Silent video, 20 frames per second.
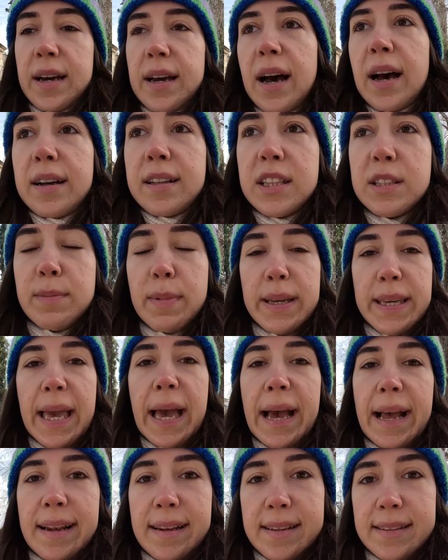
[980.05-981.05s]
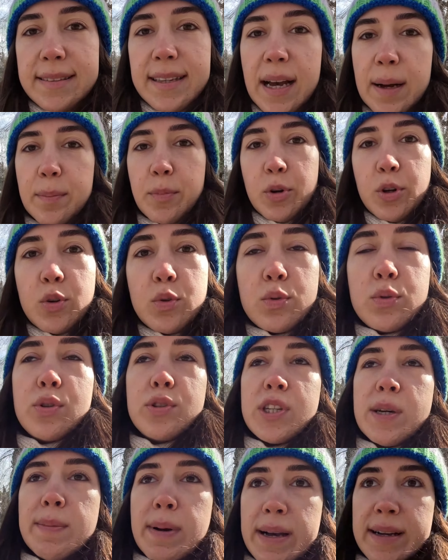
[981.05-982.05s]
aklıma geldi tam böyle
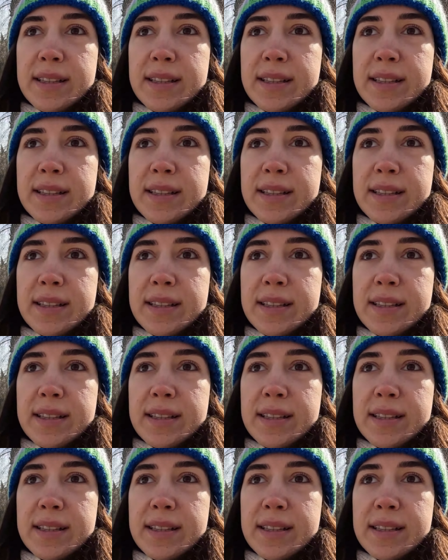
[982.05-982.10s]
uyuyacağım